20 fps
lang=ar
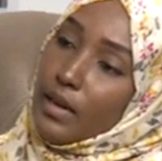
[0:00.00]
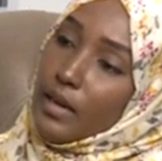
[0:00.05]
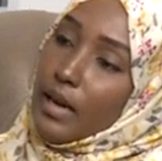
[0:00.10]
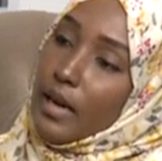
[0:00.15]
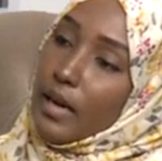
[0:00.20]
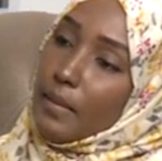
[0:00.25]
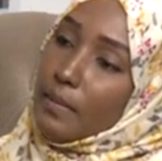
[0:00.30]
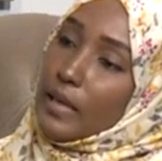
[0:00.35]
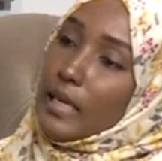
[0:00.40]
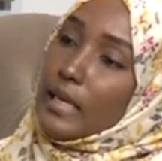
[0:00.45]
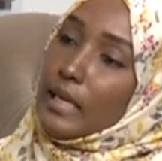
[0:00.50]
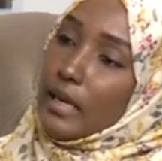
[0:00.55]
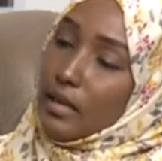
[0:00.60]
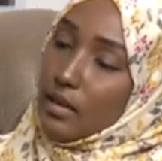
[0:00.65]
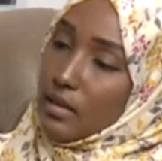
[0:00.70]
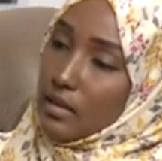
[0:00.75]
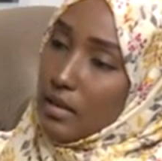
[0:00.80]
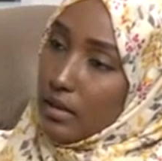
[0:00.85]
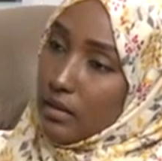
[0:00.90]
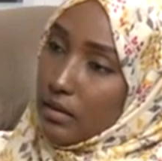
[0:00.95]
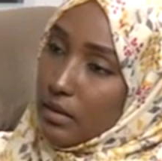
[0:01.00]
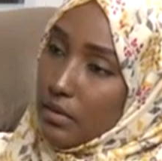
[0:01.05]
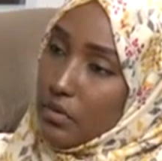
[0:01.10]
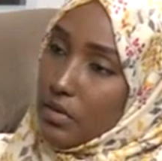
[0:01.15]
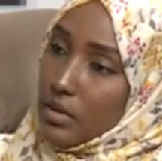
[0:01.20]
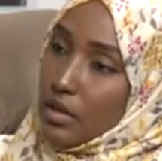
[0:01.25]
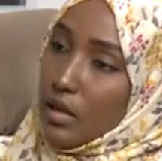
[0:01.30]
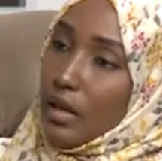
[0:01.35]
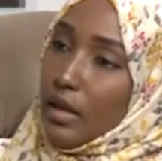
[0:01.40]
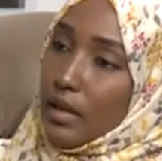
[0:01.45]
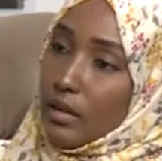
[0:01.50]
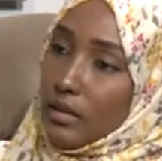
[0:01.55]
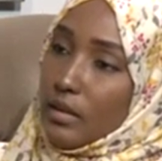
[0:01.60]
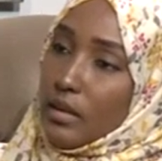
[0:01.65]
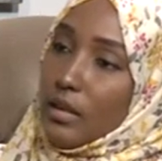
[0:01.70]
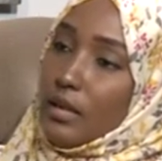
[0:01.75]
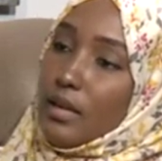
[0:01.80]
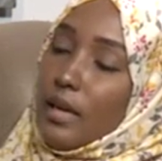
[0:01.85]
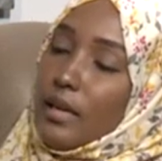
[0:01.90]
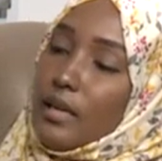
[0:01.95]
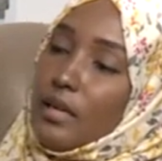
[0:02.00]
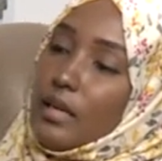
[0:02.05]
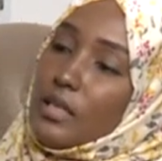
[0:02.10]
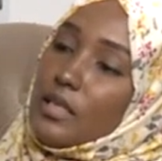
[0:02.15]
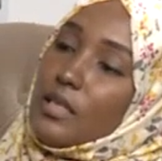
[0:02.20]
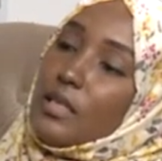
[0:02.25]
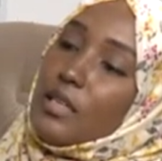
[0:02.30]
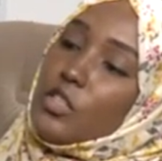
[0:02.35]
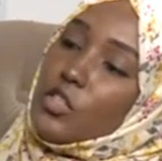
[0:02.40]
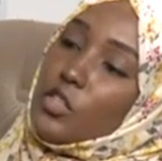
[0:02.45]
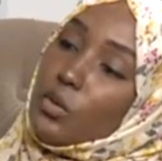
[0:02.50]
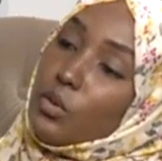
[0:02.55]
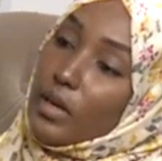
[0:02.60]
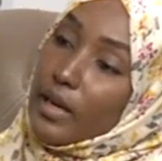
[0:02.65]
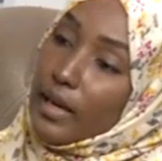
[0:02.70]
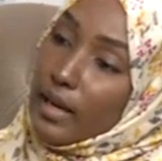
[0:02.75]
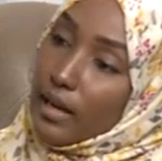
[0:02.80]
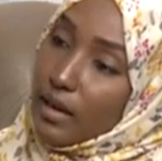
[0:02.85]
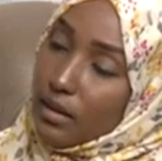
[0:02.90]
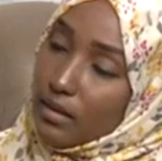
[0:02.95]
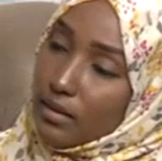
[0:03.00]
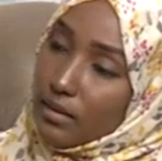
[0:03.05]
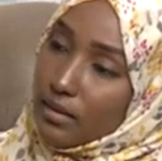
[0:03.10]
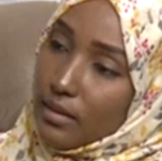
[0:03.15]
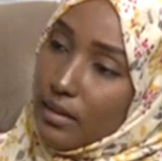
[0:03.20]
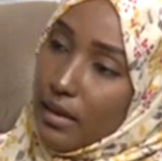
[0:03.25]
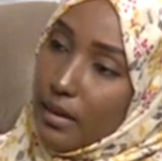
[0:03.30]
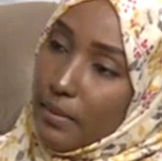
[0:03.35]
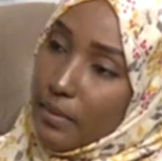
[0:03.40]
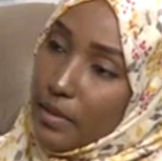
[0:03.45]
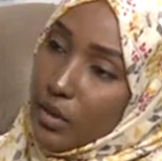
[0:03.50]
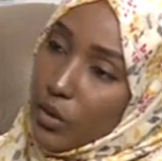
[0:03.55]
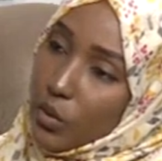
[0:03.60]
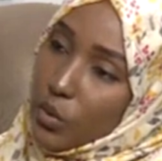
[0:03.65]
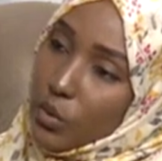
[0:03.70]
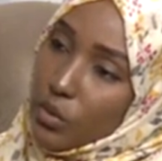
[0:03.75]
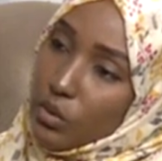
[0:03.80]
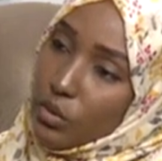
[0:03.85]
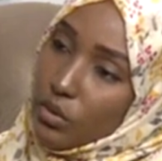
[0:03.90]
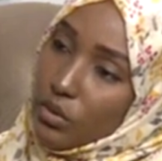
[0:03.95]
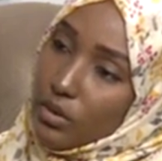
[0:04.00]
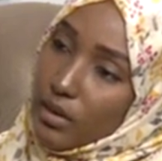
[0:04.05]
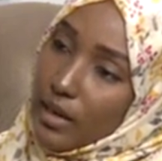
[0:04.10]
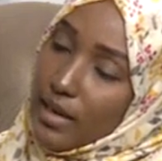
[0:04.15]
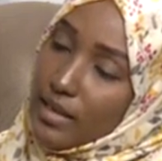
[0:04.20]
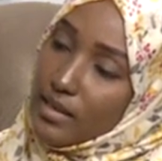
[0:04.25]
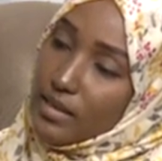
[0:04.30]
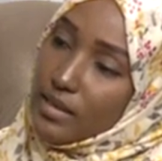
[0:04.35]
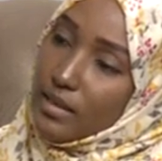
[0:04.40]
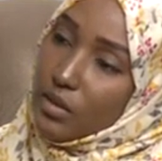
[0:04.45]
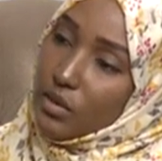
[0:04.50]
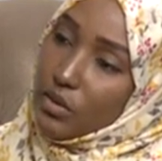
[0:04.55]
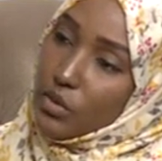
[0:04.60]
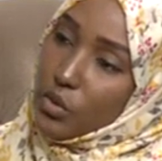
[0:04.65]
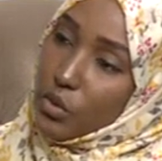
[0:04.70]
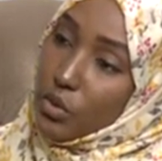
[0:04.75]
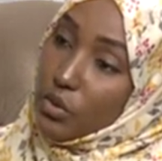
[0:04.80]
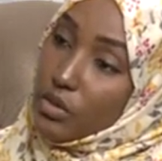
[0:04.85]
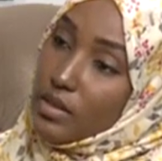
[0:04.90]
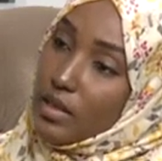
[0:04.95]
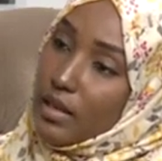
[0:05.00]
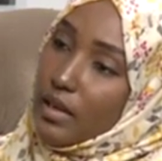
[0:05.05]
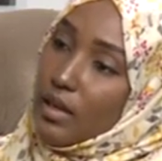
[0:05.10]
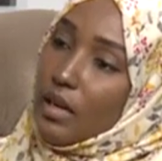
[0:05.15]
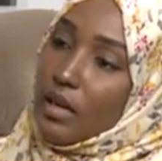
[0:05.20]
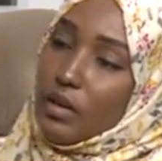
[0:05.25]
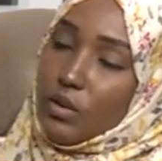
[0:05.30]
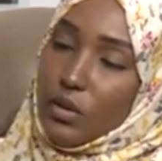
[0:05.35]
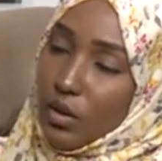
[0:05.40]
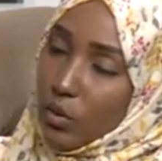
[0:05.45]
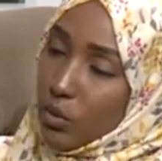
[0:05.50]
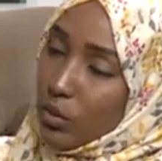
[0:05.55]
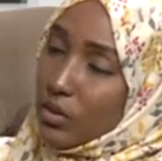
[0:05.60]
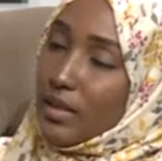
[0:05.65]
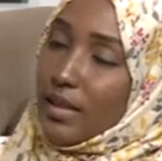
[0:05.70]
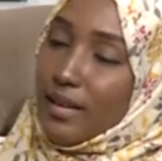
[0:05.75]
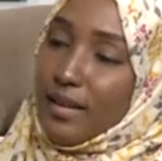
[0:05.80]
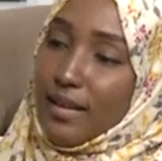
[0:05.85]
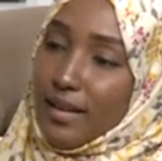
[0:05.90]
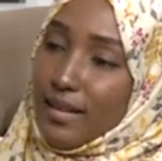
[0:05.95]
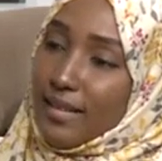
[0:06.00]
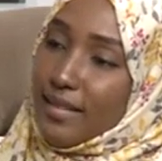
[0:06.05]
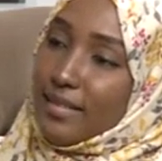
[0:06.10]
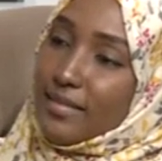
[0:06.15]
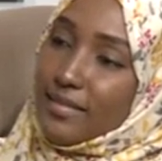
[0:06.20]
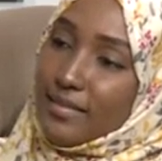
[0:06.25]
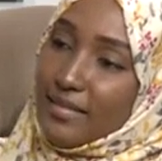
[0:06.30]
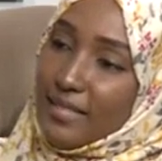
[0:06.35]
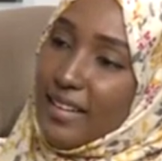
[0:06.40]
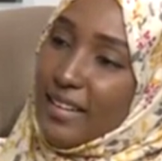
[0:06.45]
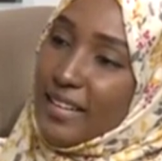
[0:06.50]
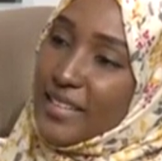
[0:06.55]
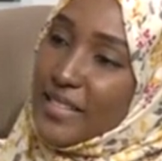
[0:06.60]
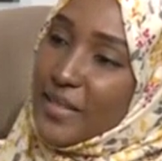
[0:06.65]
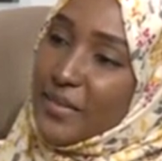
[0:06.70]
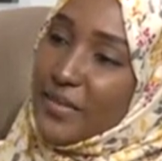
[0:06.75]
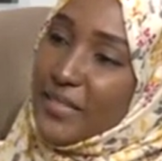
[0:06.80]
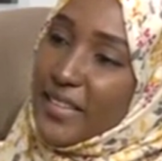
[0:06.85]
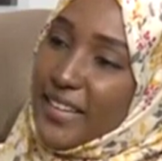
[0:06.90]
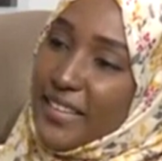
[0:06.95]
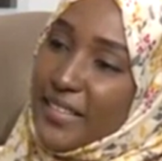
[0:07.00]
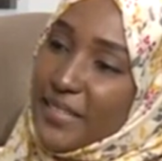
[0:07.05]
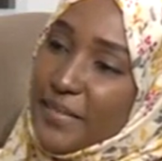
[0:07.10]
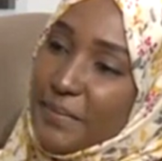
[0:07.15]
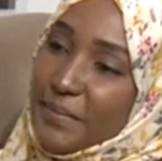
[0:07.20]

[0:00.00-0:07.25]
ابقى انا ذات نفسي حته الناس يلجؤوا ليها صح. لما يكون حاسين شعور سيء لان انا كنت هناك للاسف يعني